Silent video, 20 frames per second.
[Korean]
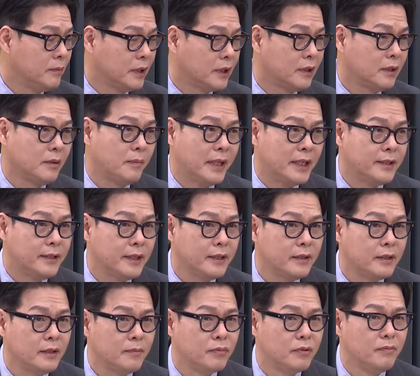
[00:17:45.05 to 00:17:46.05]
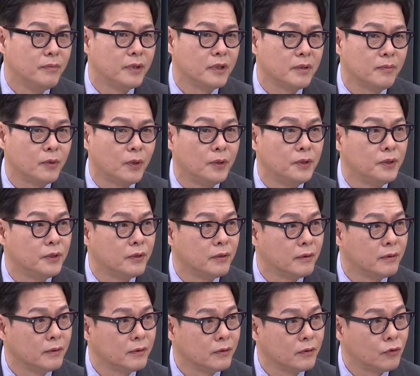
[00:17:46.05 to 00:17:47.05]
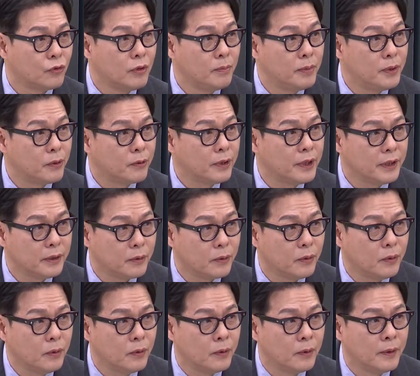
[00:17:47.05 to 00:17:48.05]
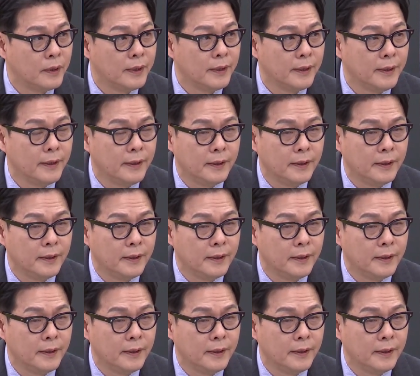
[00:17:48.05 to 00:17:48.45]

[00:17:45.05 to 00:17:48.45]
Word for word: 그 메시지를 분명히 좀 줄 필요가 있고 네.